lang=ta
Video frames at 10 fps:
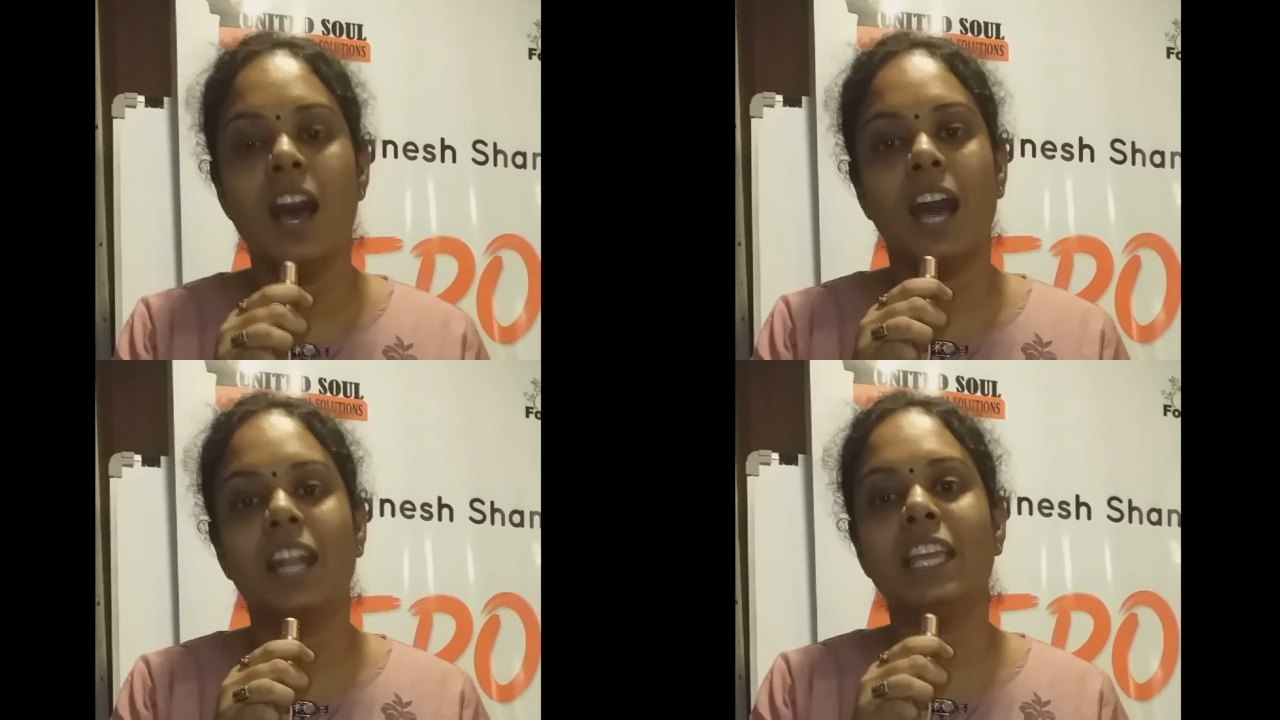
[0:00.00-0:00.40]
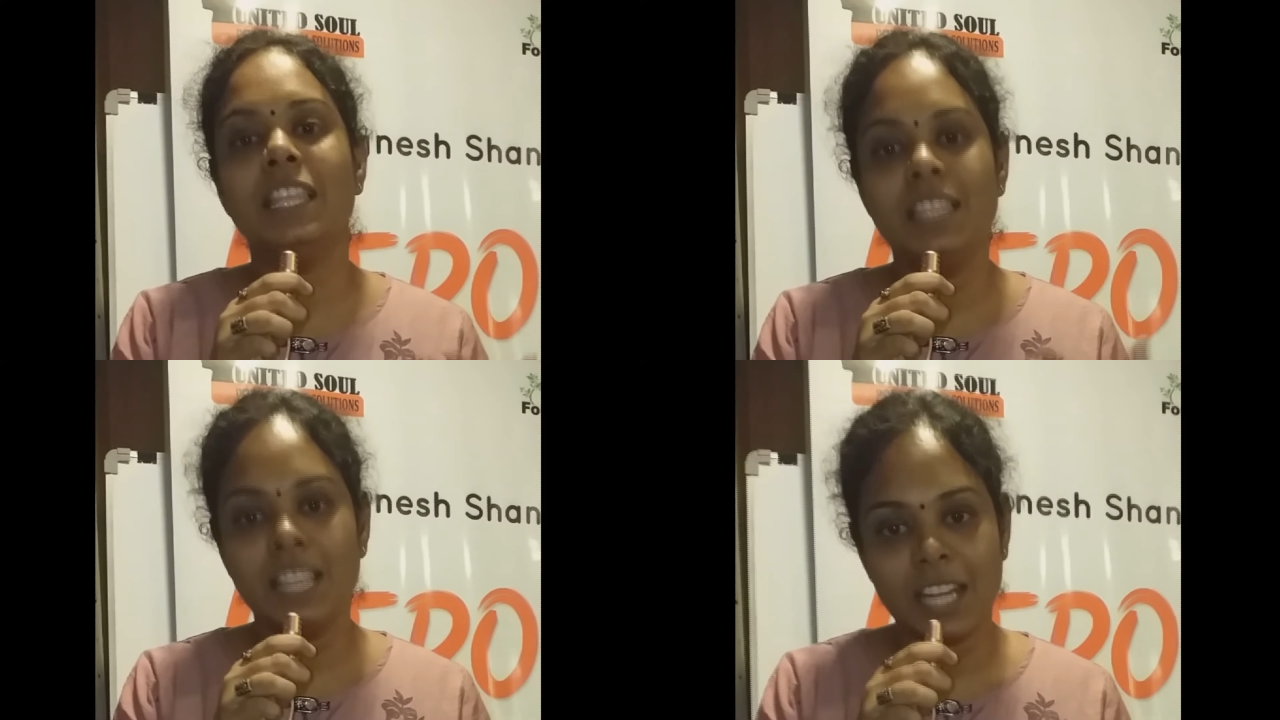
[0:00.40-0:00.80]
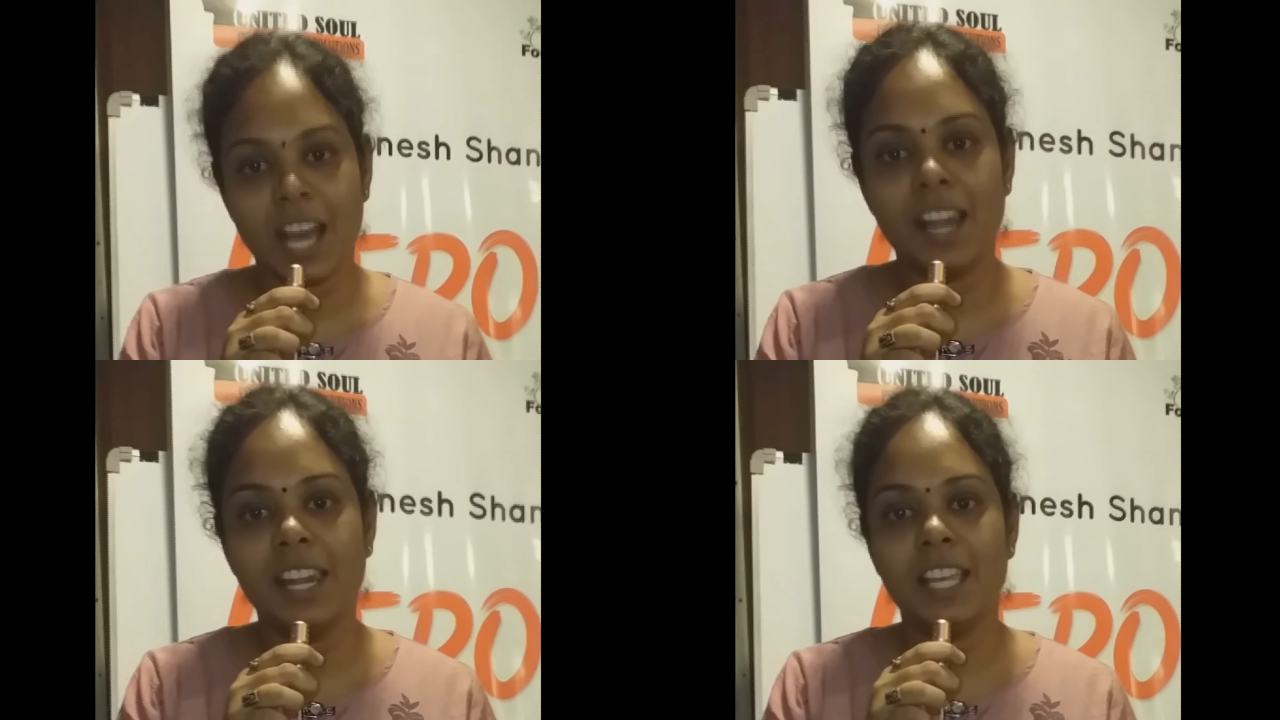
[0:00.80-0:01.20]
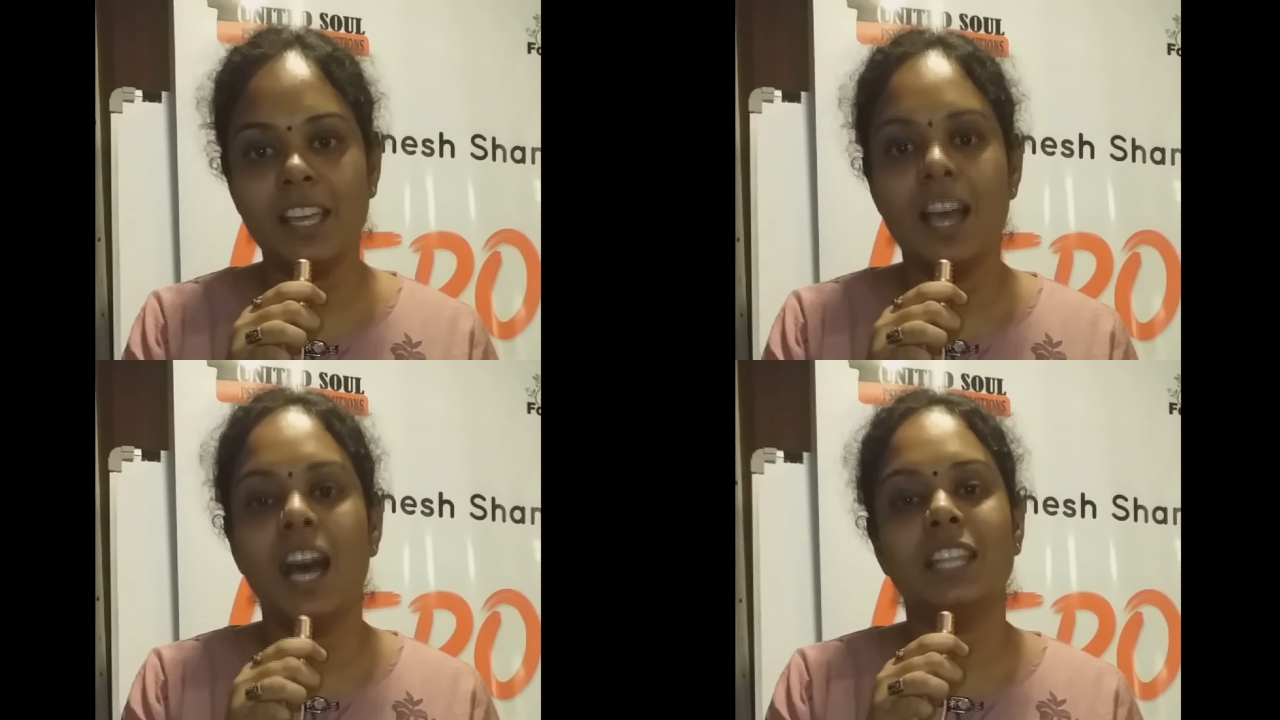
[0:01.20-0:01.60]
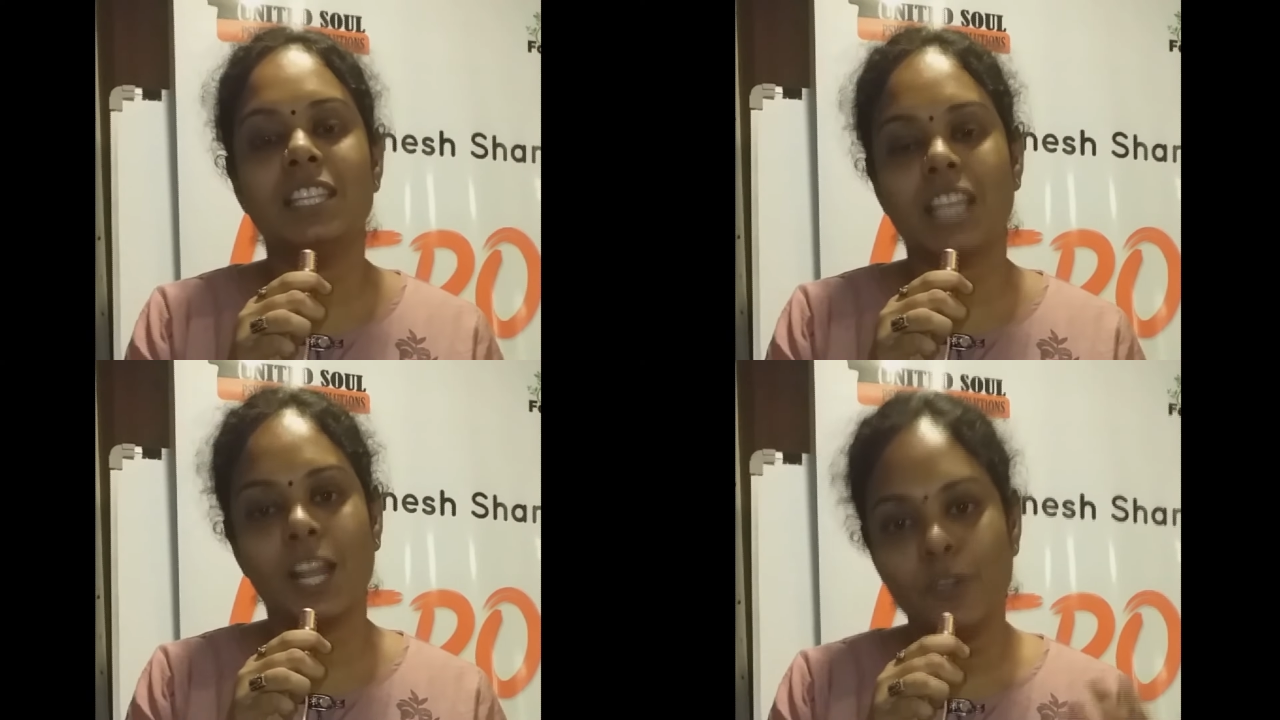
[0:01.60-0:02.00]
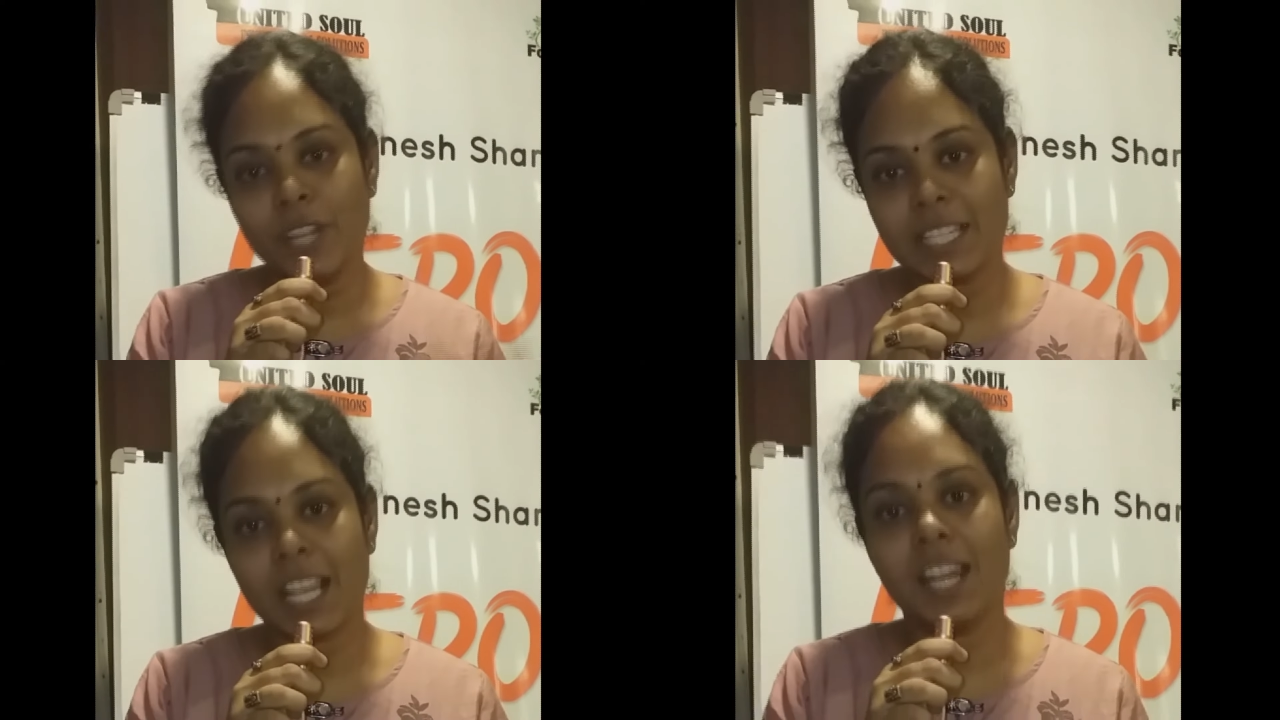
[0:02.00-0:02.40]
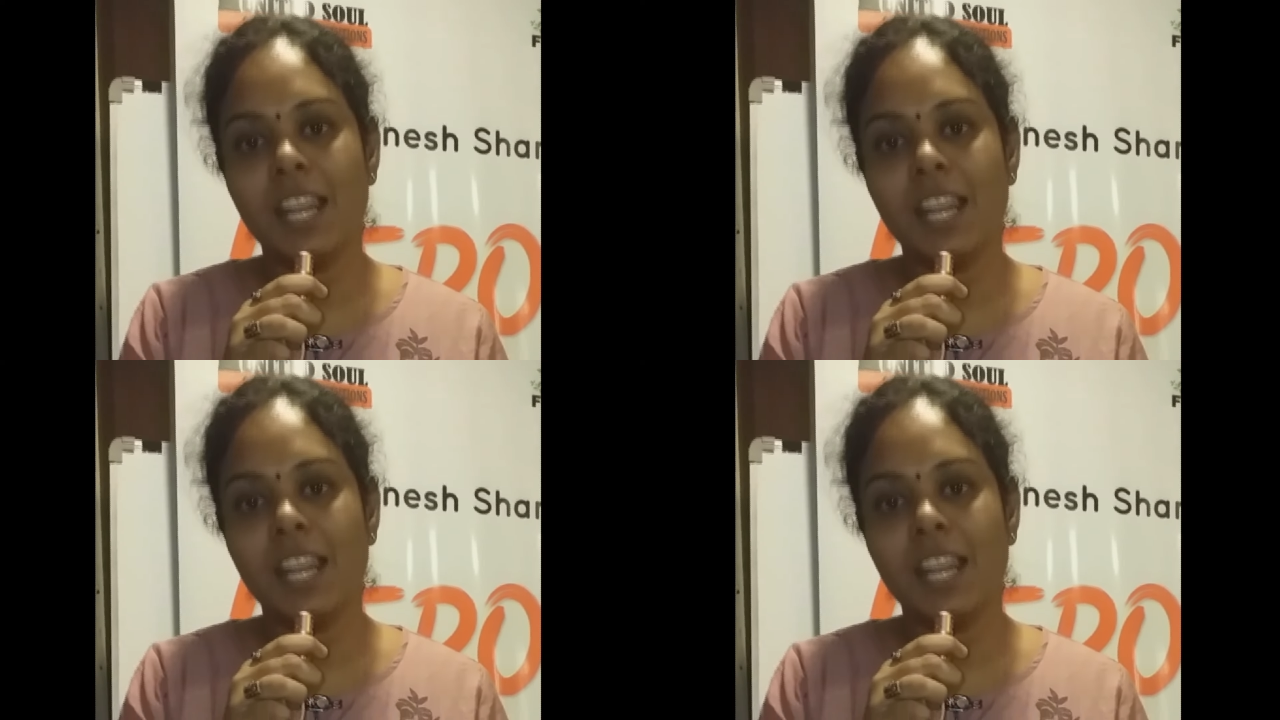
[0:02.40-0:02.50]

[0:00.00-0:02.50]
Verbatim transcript: ஆனால் இந்த நாளில் அந்த சைல்டுஹுட் டேஸில்